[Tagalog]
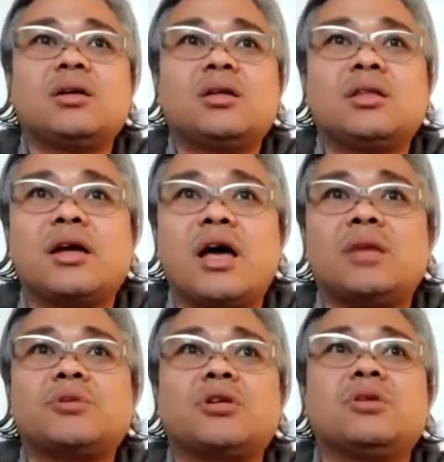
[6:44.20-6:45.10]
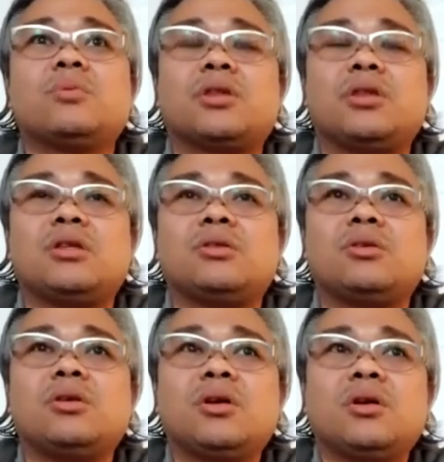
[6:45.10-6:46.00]
naghahanap siya ng work
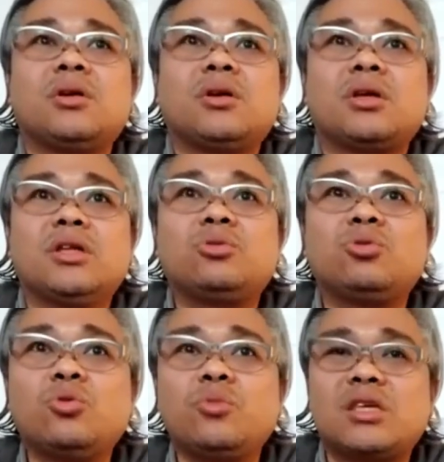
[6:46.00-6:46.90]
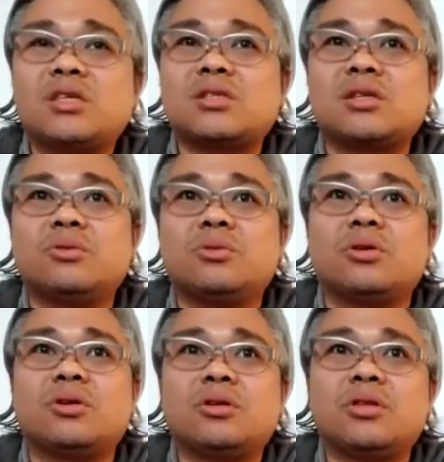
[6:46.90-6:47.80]
dito. In two weeks
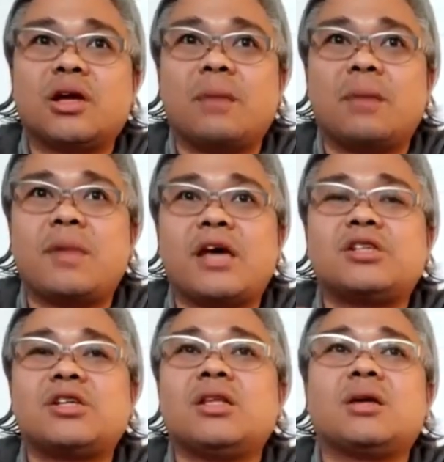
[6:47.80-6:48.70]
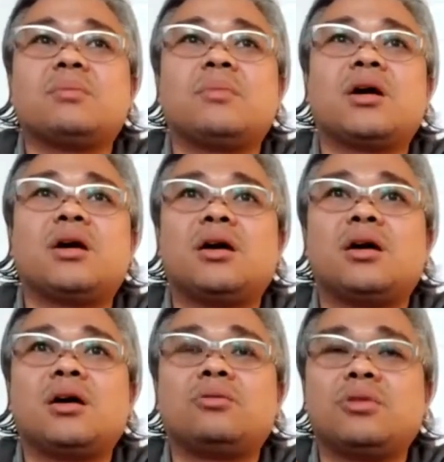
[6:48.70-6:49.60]
siguro, nag-apply siya ng mga,
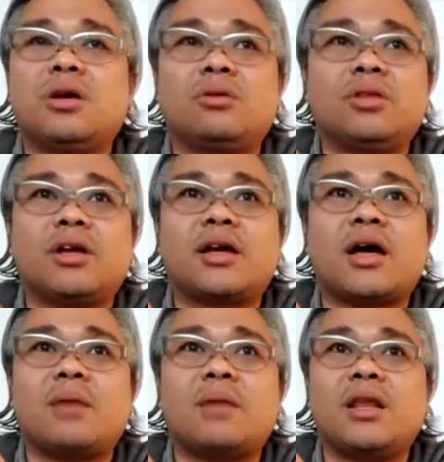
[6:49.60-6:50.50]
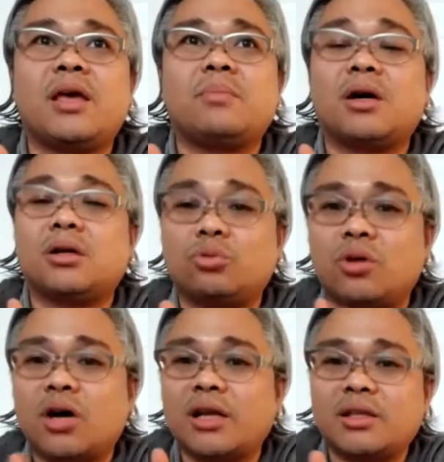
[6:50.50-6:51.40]
kung di ako nagkakamali, mga
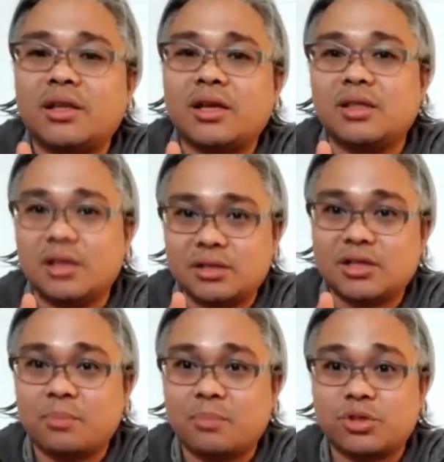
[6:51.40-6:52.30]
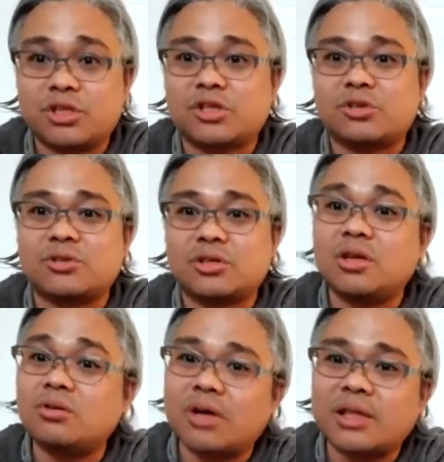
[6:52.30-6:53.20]
200 job positions.
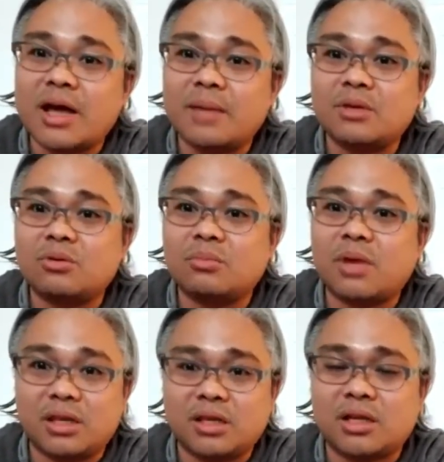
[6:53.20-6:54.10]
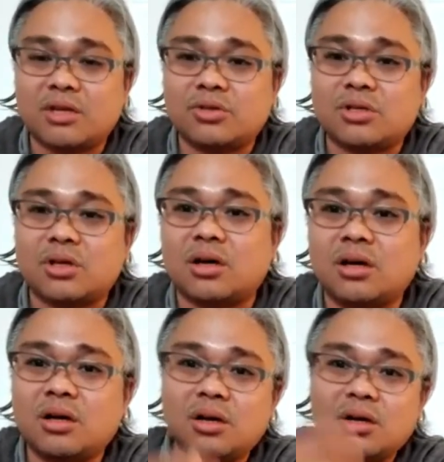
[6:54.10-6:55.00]
Ganun kadami yung makikita niyo sa
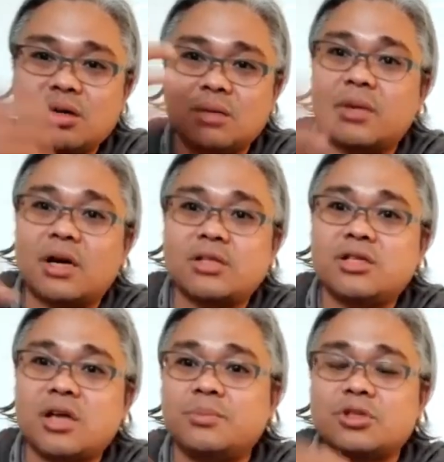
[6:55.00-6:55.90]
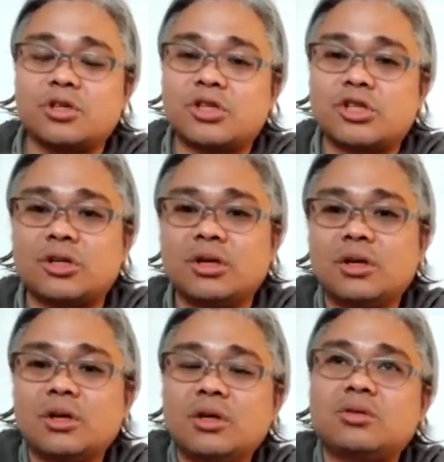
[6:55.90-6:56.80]
sa mga job search.
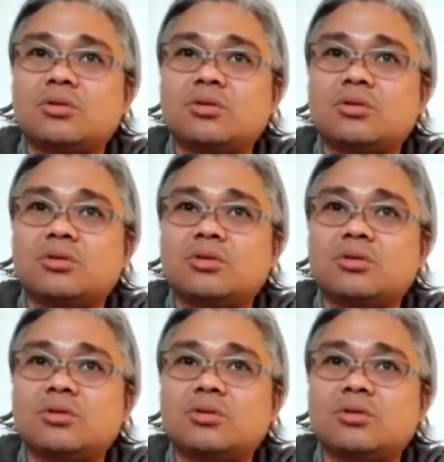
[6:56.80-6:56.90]
So